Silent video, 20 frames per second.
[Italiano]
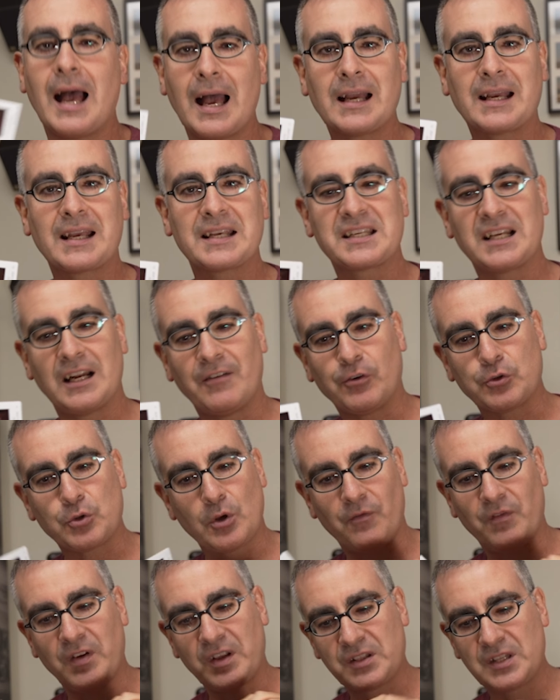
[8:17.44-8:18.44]
Anche se la foto
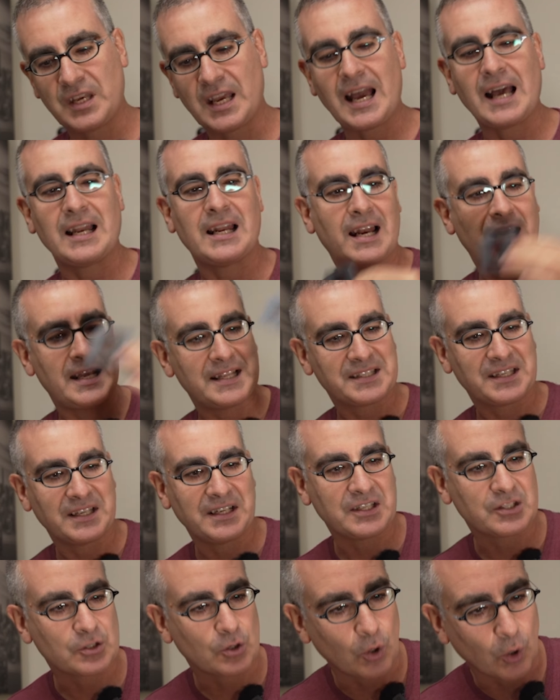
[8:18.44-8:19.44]
è verticale, la
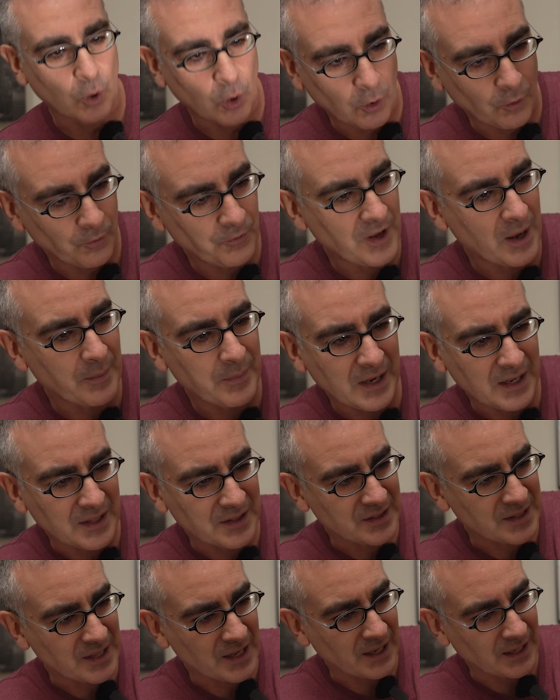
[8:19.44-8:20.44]
inserisco
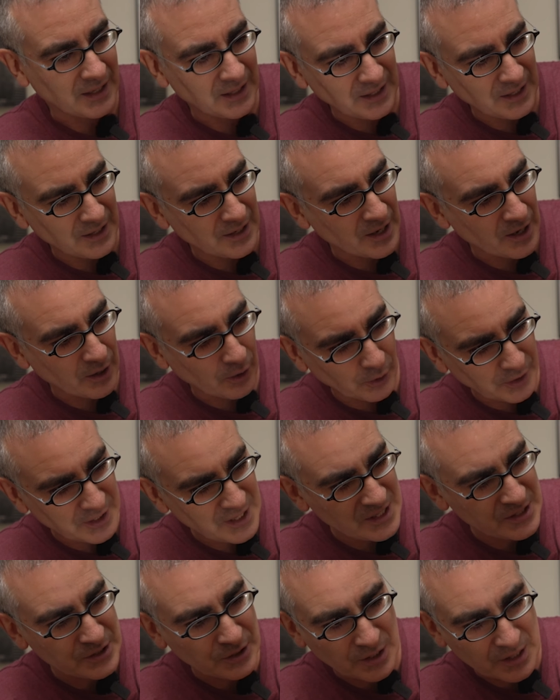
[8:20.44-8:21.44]
ovviamente in
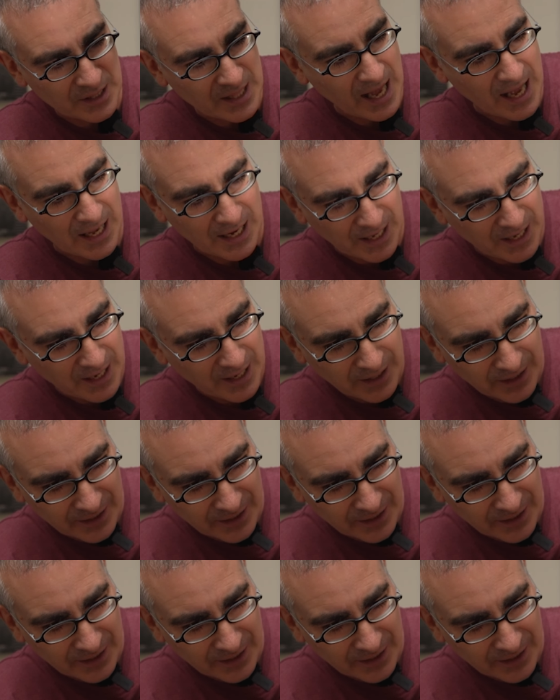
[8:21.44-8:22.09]
orizzontale